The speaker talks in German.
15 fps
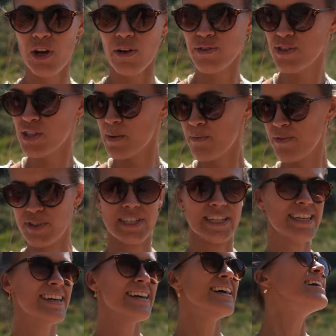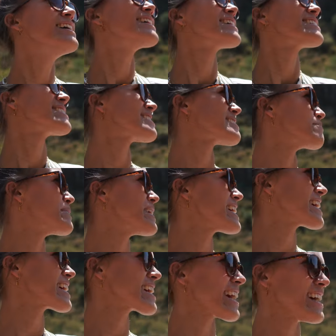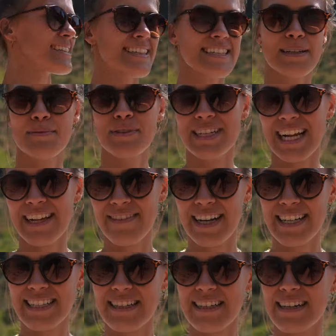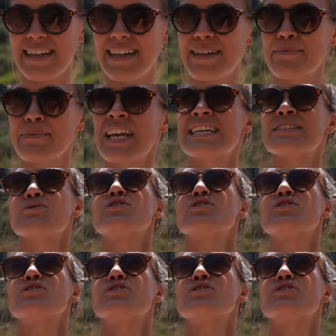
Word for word: of Symphony. Das ist mega krass. Hier gibt es teilweise ähm, ja, so